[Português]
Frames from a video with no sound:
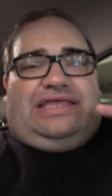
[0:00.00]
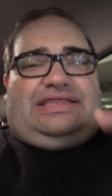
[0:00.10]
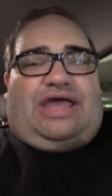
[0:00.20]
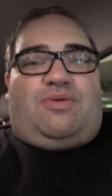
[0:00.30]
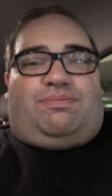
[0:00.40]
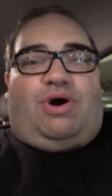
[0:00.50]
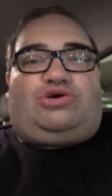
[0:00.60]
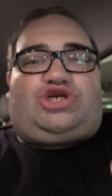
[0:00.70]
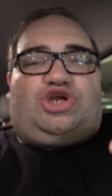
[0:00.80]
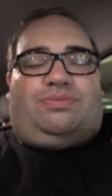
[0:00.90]
Tem um
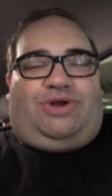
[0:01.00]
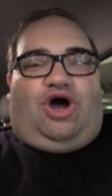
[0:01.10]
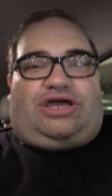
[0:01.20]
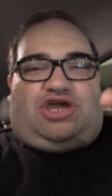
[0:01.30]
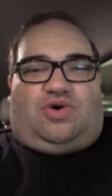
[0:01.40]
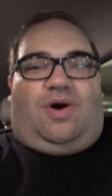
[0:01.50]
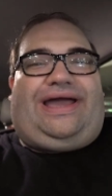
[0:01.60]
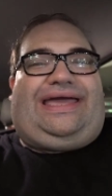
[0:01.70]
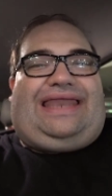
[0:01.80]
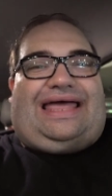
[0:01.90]
post no blog,
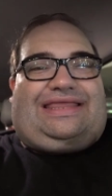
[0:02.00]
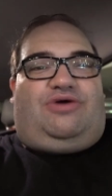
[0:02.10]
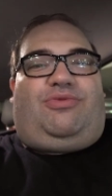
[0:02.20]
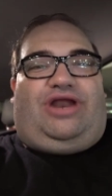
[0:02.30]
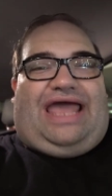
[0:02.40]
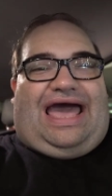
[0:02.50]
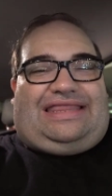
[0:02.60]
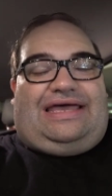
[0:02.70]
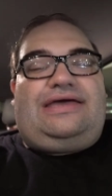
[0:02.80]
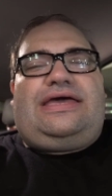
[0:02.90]
correm lá, deem uma
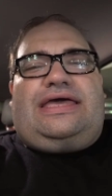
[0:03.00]
olhada.